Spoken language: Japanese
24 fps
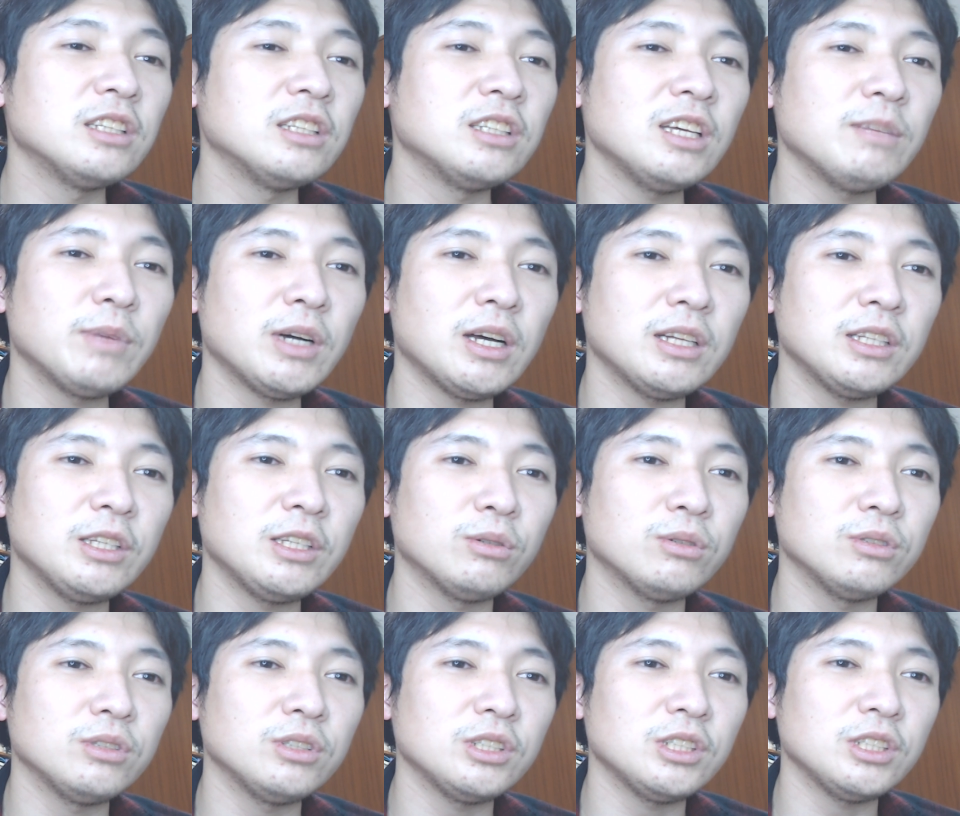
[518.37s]
で、まあ、日
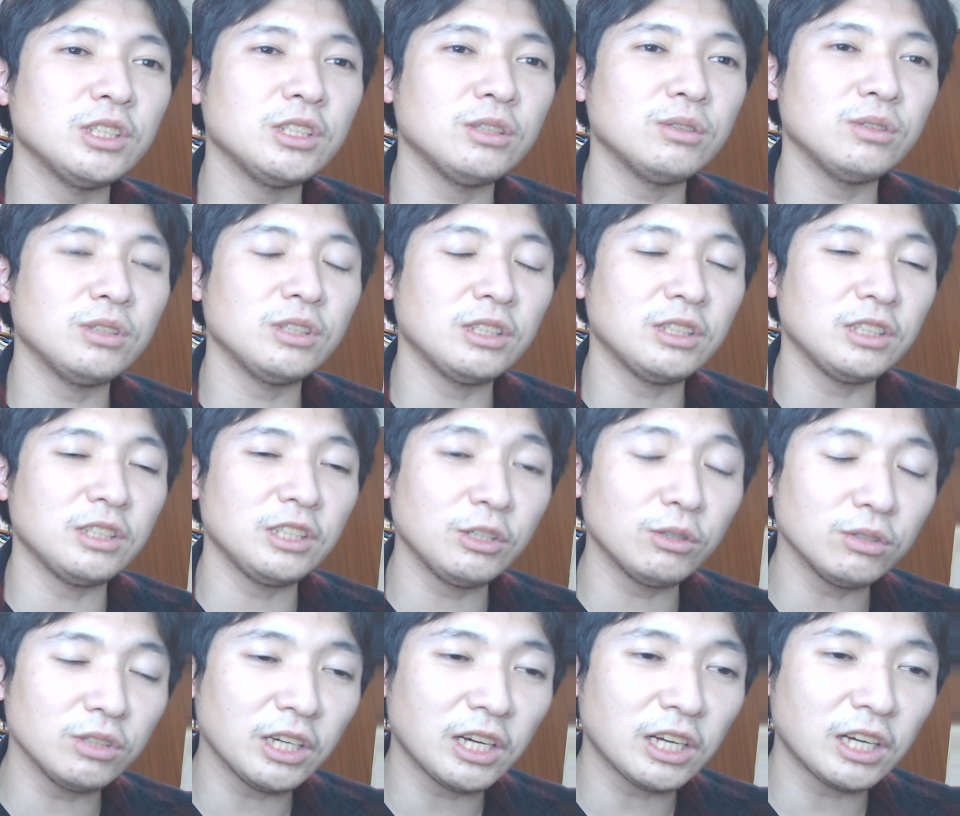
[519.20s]
本人
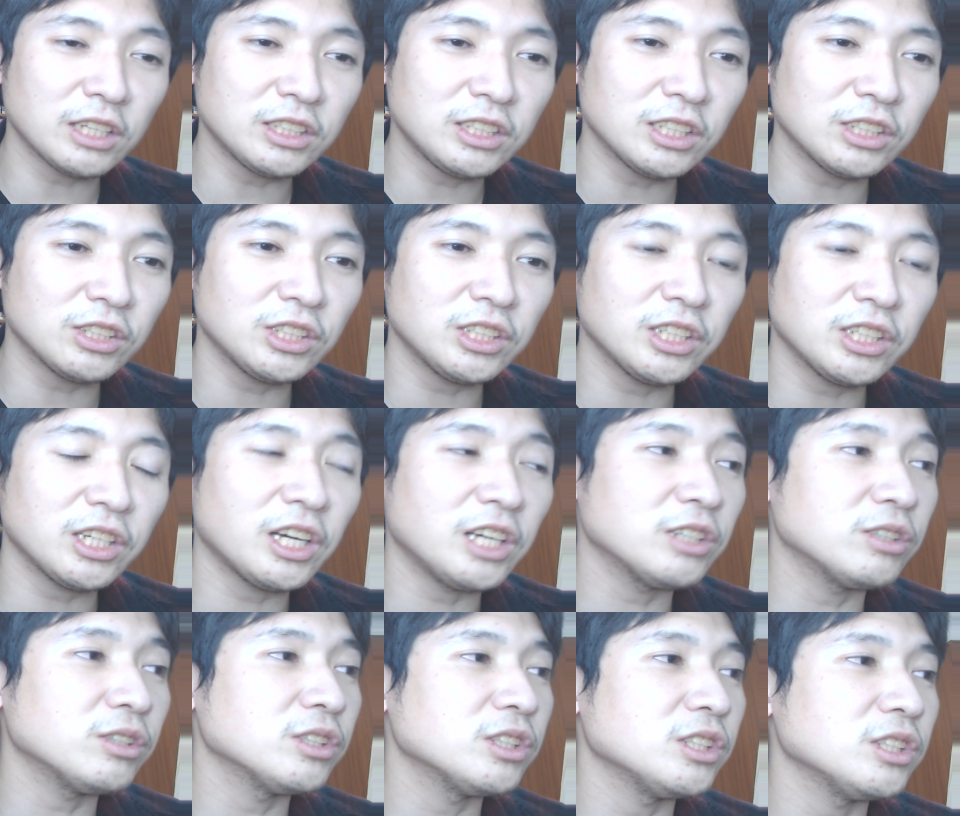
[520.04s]
日本で活躍した
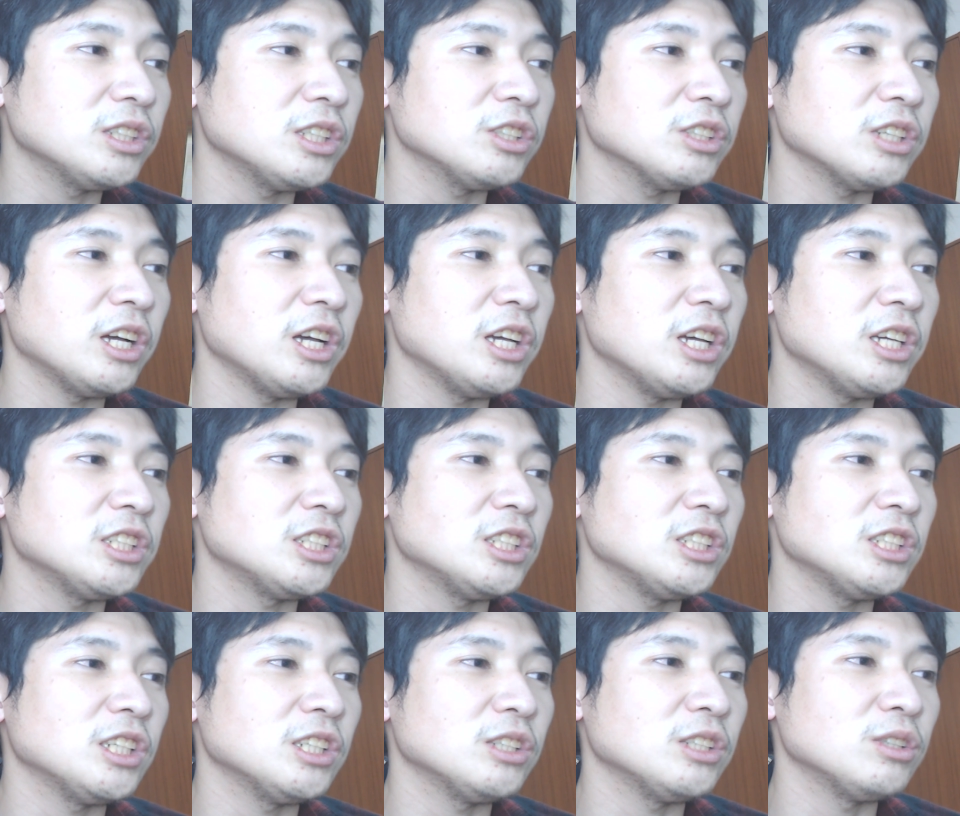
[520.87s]
外国人選手が
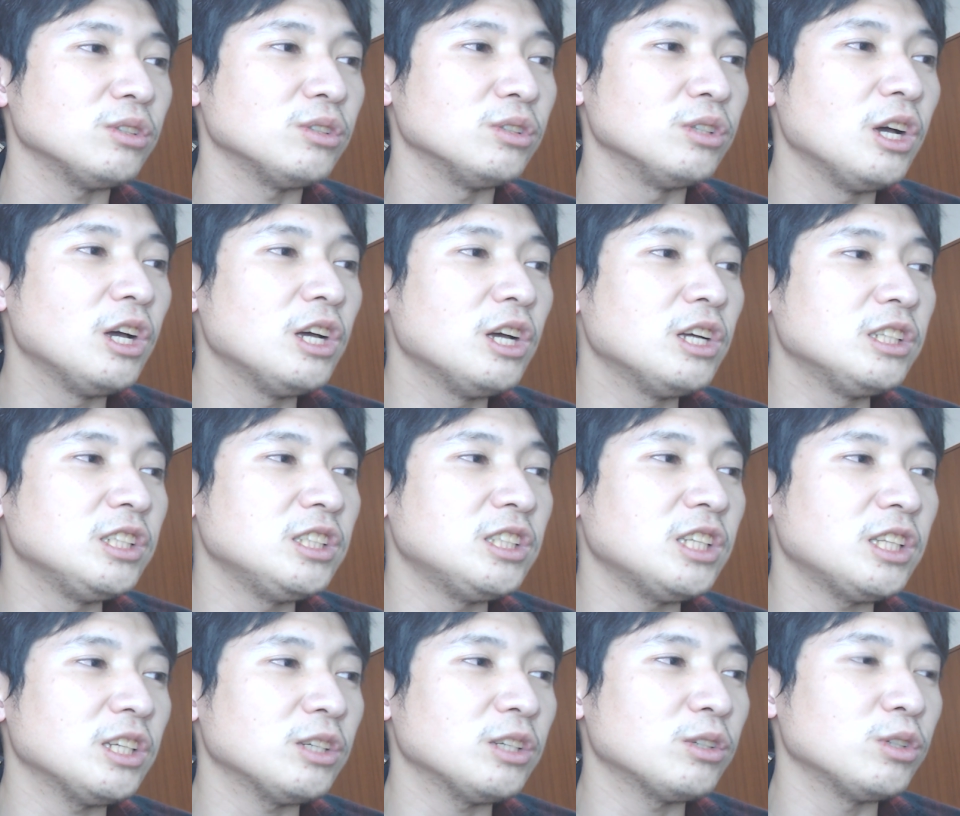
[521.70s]
エーシーエル
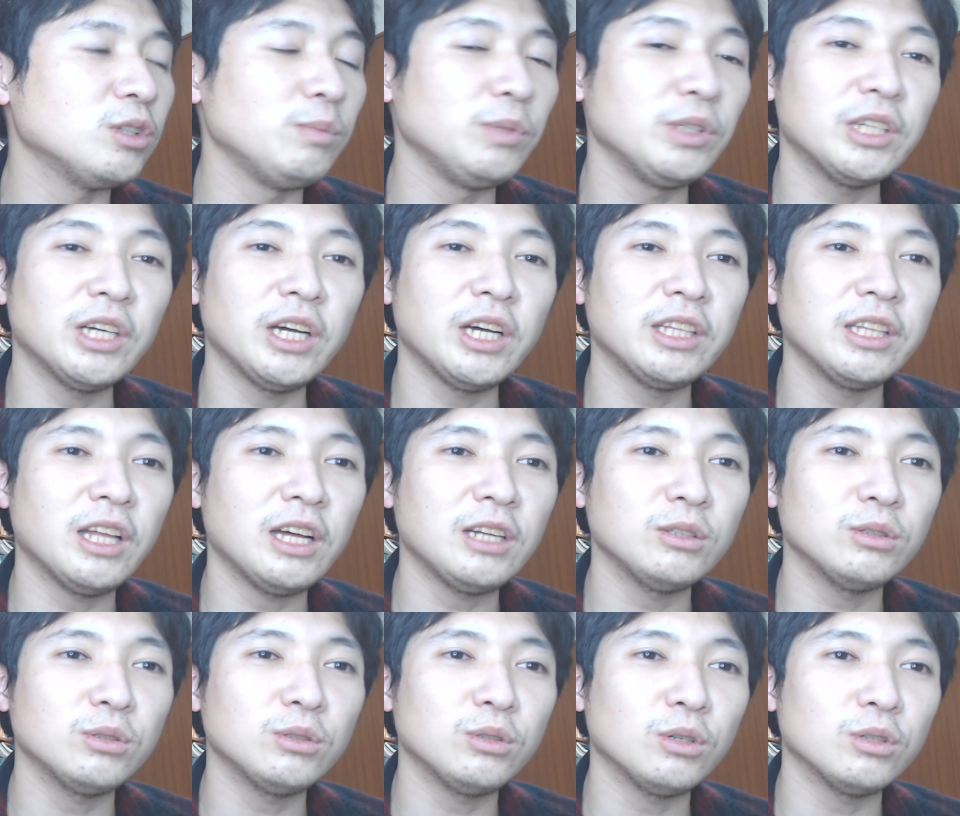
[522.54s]
に出てくるみたいに
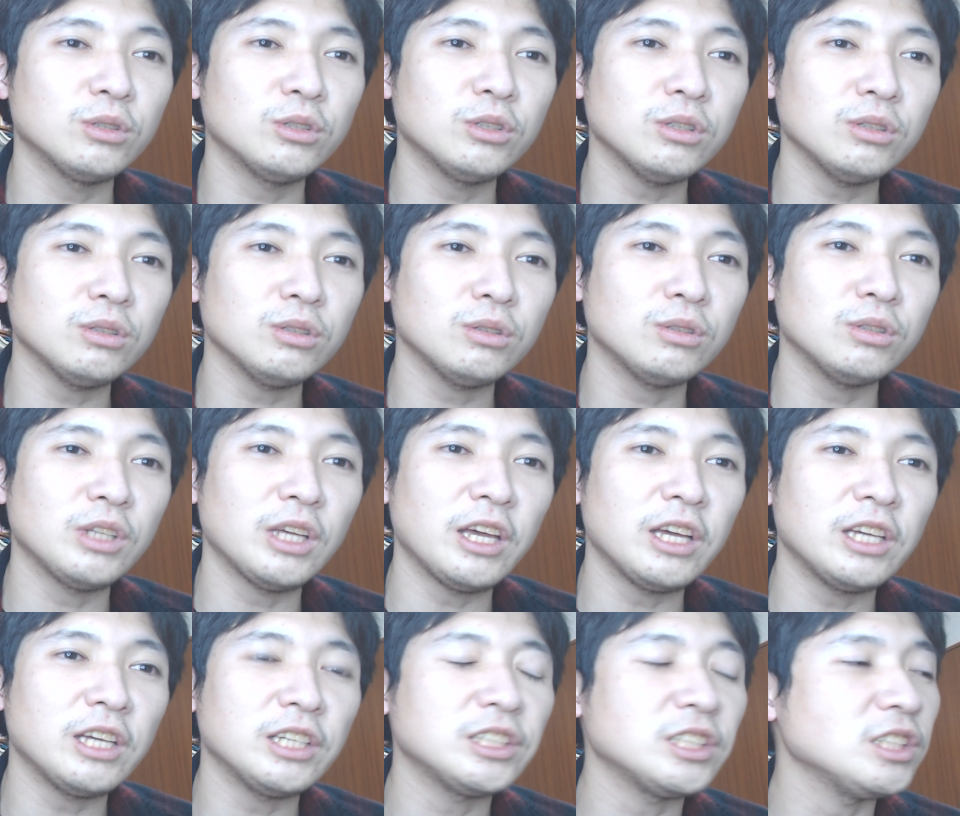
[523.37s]
なると、ちょっと
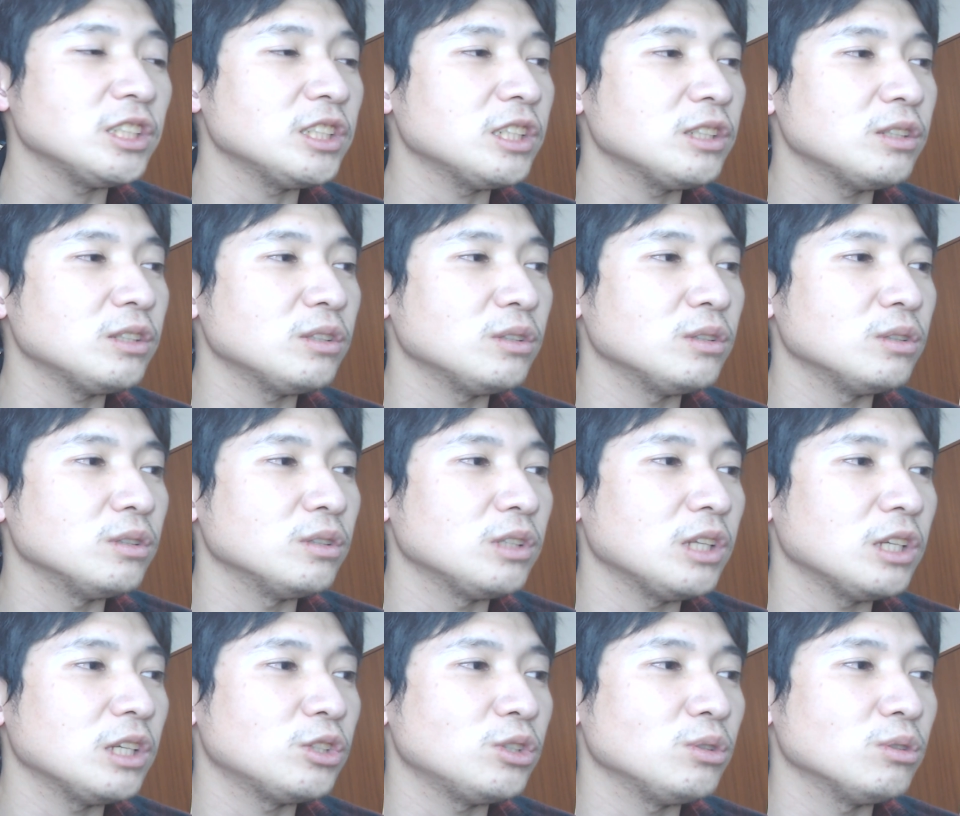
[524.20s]
ね エーシーエ
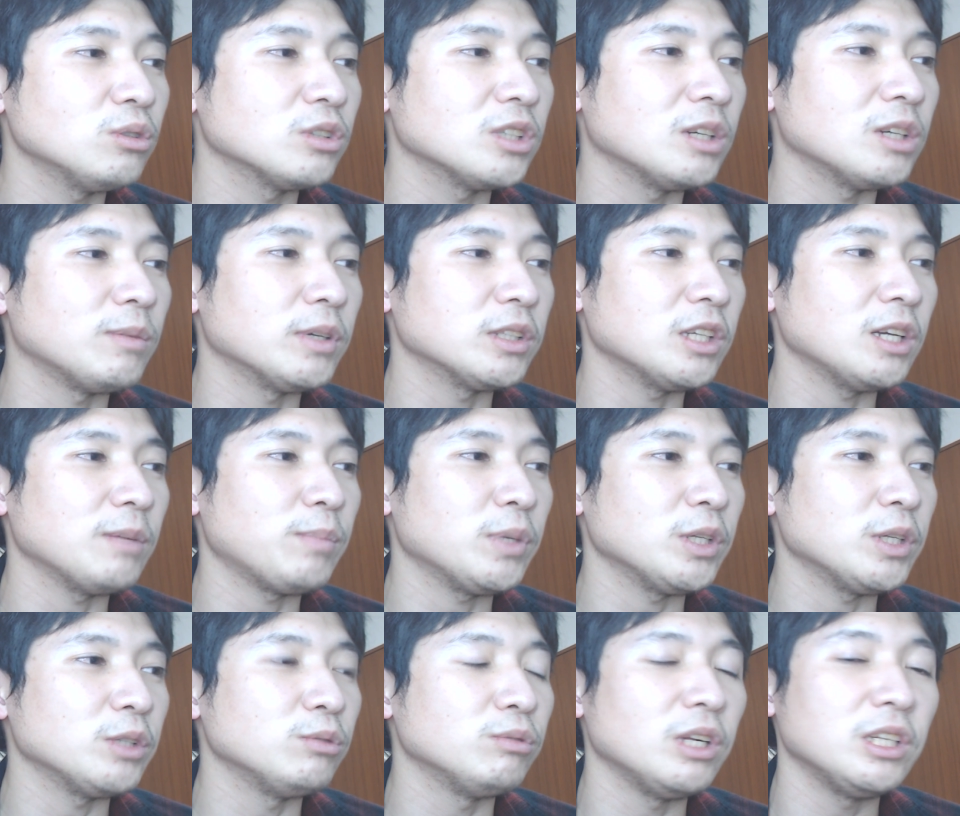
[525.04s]
ル で中国がまたやっ
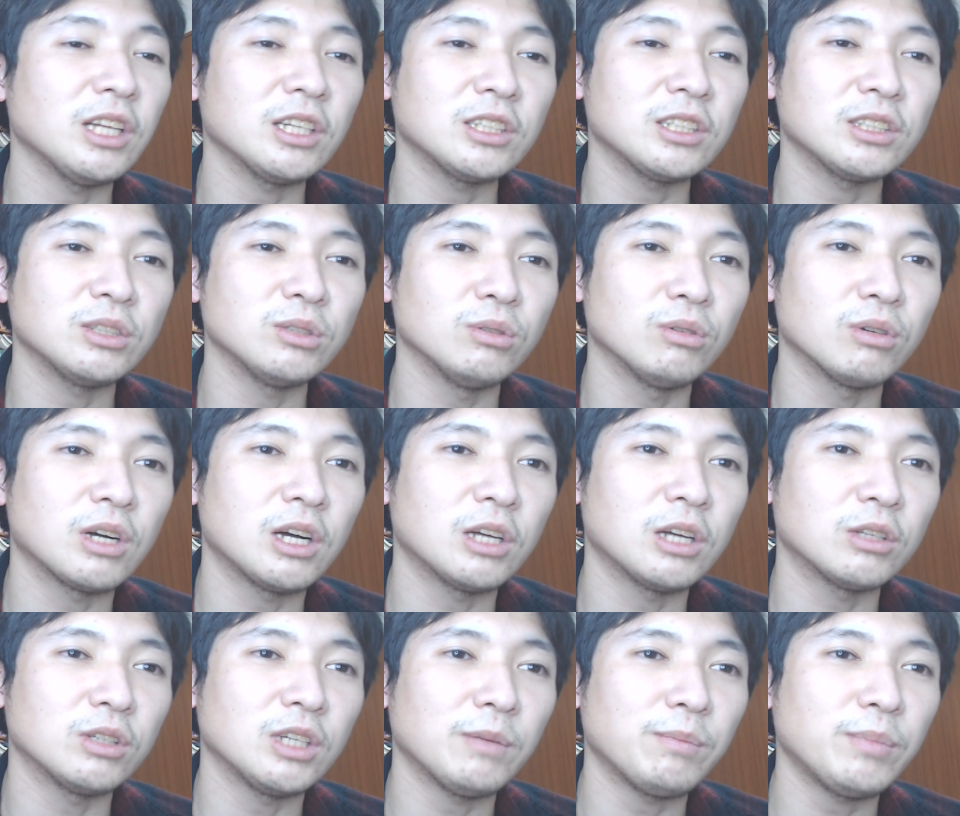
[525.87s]
ぱり上に立つのかと。